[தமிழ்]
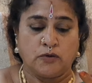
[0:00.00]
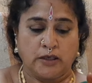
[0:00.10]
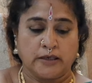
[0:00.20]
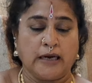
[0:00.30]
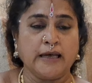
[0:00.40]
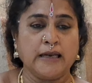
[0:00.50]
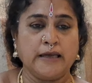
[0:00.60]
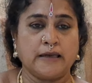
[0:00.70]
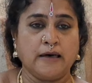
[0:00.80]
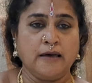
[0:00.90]
உனக்கு
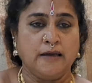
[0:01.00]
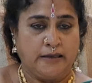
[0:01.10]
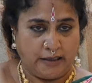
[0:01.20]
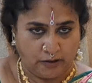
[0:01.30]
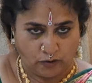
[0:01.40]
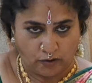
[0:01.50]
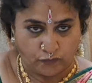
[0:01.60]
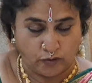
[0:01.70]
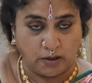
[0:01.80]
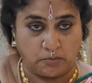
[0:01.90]
நடக்கலைன்னா
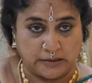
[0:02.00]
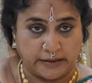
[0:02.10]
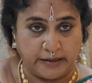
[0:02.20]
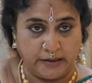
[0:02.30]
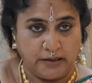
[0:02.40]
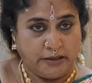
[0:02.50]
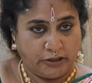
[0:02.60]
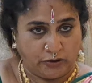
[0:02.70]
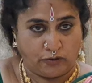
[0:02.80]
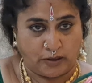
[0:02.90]
என்னோடய ஃபோன் நம்பர் தரேன்
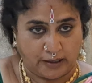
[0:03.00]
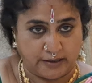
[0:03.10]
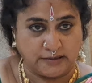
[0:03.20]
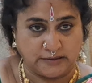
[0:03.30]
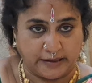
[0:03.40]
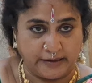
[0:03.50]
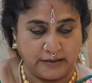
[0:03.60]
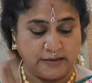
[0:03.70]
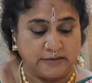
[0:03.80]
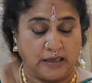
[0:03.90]
என்னோடய அட்ரஸ்
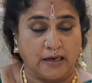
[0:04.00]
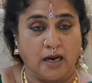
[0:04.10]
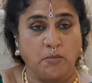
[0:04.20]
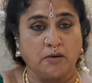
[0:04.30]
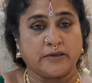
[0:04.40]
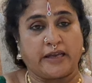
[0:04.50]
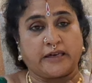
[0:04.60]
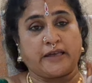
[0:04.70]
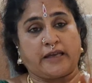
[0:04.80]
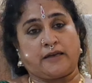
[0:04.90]
தரேன் தாராளமாக வந்து
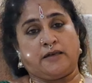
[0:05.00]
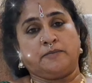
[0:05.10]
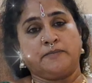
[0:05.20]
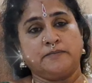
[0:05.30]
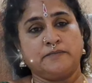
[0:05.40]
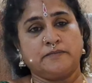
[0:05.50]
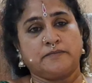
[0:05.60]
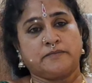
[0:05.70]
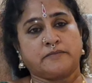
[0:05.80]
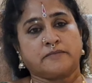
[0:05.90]
என்கிட்ட கேட்கலாம்
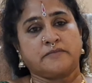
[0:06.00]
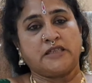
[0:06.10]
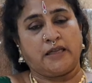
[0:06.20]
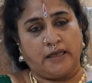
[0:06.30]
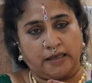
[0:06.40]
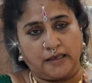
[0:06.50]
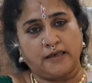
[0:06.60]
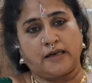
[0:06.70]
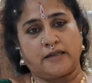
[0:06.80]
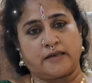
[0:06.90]
ஏன்னா
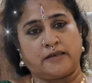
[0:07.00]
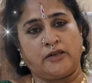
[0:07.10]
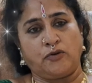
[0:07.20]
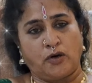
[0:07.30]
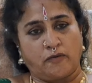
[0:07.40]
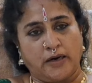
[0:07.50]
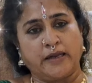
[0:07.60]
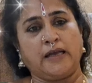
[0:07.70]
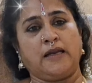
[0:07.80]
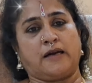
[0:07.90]
எனக்கு நடந்திருக்கு என்னோடய
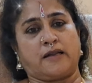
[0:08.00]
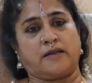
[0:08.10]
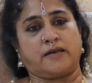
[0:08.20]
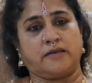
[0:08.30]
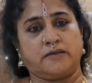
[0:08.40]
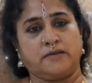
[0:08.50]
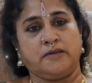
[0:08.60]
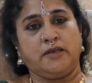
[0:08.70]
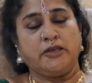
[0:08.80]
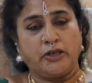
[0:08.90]
வாழ்க்கையில் நடந்திருக்கு
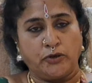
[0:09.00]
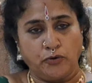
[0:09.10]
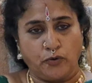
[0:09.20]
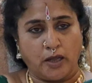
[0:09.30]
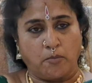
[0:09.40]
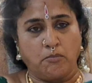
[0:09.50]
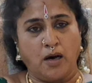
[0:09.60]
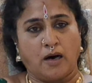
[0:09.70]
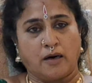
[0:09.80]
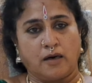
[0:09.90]
என்னோடய
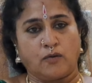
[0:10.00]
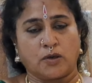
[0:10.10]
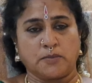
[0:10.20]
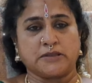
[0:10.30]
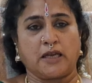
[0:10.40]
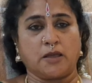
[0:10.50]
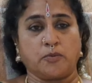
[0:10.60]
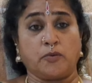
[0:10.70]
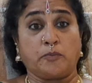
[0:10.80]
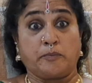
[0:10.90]
அம்மா உடம்பு சரி அந்த
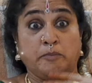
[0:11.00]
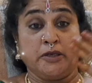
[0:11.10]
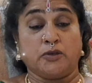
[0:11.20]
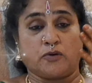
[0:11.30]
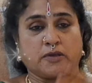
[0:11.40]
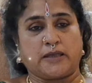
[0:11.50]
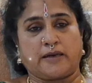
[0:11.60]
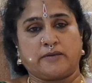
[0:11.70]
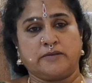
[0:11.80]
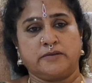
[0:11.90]
மீட்டு கொடுத்தார்